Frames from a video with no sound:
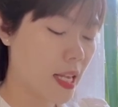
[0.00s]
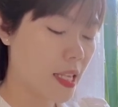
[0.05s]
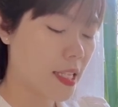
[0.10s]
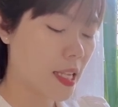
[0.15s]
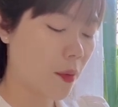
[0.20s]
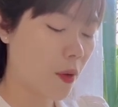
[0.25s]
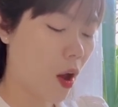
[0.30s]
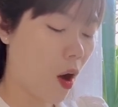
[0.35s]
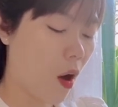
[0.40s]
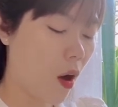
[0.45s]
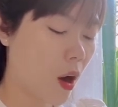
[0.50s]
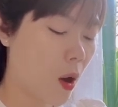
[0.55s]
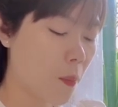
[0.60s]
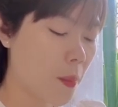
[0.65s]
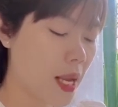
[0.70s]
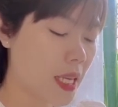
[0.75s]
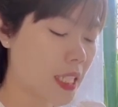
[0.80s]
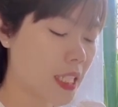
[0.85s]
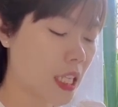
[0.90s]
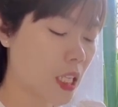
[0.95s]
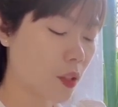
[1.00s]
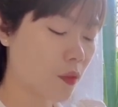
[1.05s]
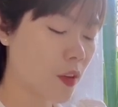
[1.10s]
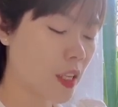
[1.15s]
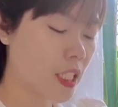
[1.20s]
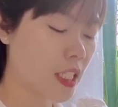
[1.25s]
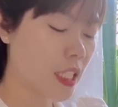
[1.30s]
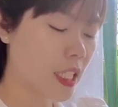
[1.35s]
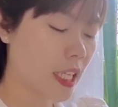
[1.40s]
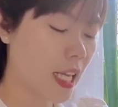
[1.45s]
Sau đó không biết Trình
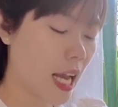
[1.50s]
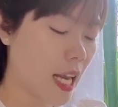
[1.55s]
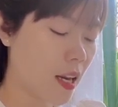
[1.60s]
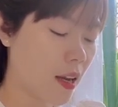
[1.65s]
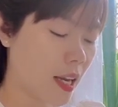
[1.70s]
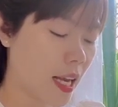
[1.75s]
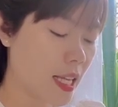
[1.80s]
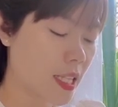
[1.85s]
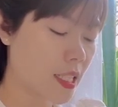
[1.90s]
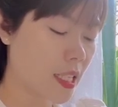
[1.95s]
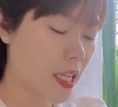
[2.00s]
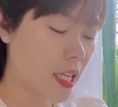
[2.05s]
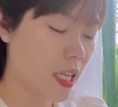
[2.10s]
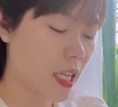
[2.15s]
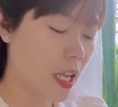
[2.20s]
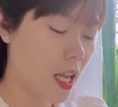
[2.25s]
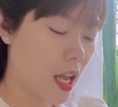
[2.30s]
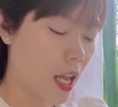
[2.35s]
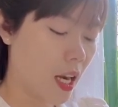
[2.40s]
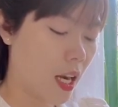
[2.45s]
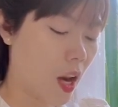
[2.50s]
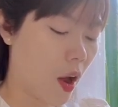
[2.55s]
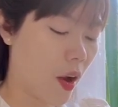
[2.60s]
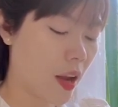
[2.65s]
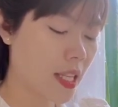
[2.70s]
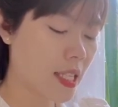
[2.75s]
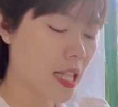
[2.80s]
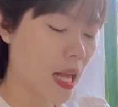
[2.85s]
Phi Trì nghe được cái gì, nói